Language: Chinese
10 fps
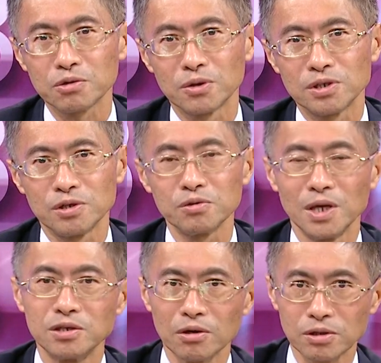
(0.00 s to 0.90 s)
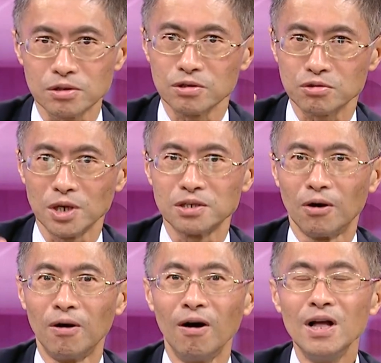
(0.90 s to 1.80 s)
做学术研究或者是追
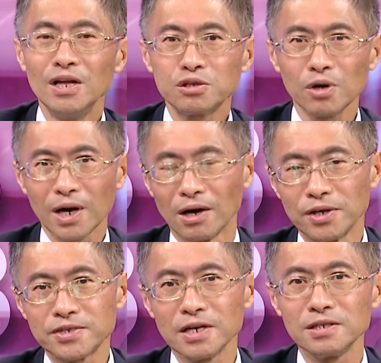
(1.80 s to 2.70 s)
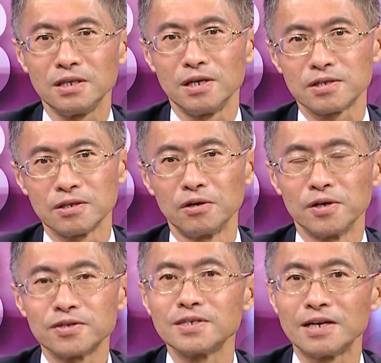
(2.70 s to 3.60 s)
踪哈。最好的升息的时候
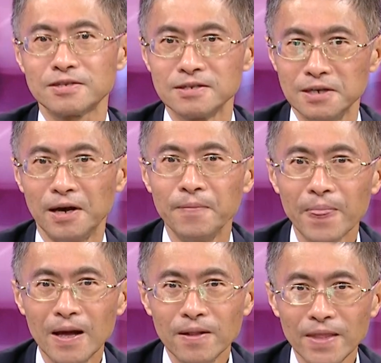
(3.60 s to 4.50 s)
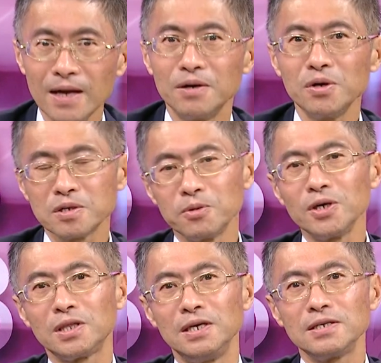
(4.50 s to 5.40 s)
呢是在4月。是。那为什么
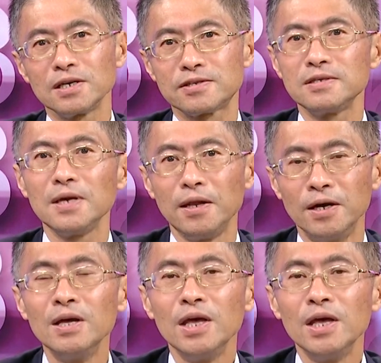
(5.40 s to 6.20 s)
会提这个4月呢？